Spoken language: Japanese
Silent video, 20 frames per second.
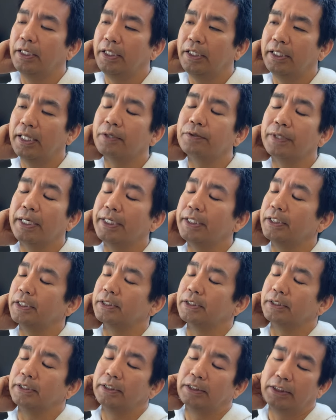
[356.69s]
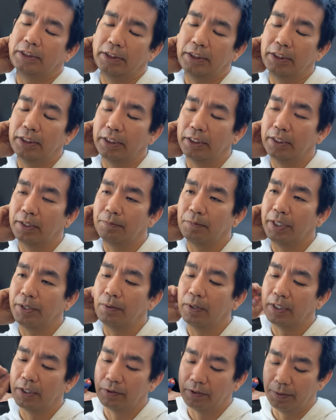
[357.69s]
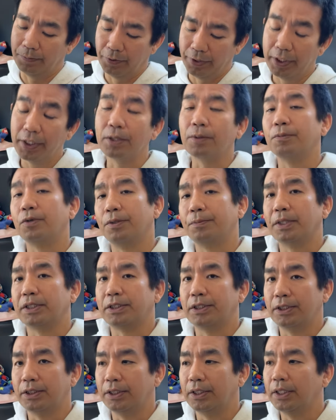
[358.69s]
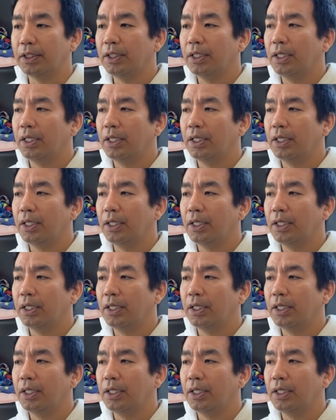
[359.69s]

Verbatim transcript: いたくないんですし、ま言わなくてもいいと思いますし